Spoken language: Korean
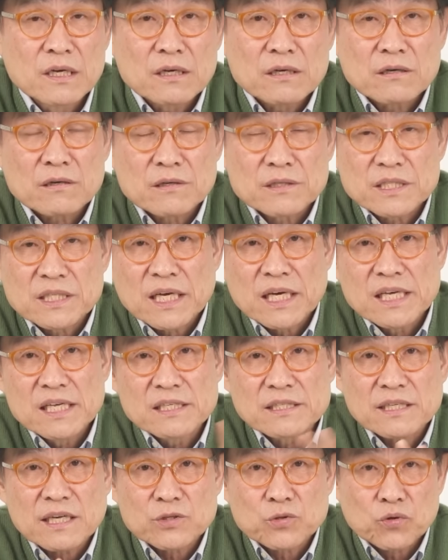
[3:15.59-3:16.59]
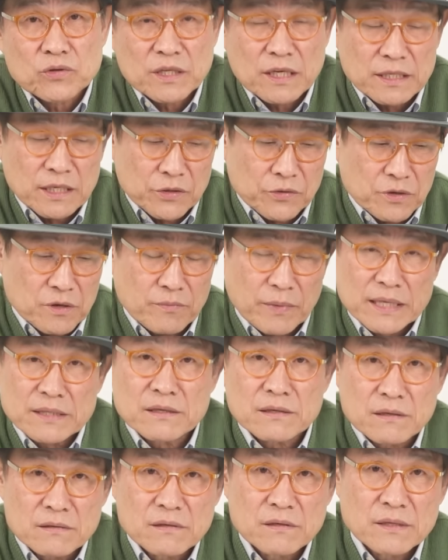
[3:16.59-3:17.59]
그런 제 1차 조사 자료를
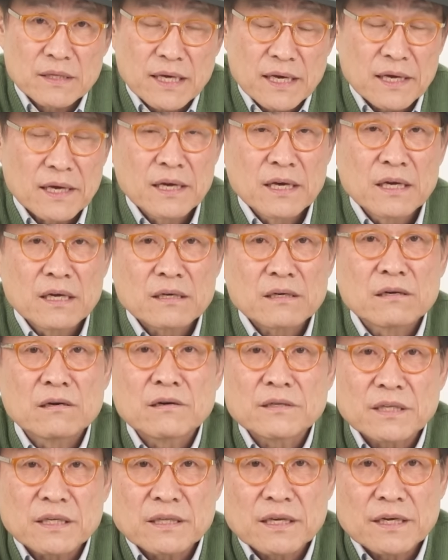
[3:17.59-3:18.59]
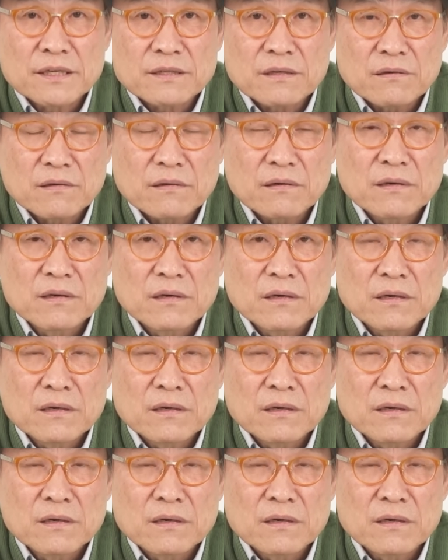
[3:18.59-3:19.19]
만들었는데 그것에 대해서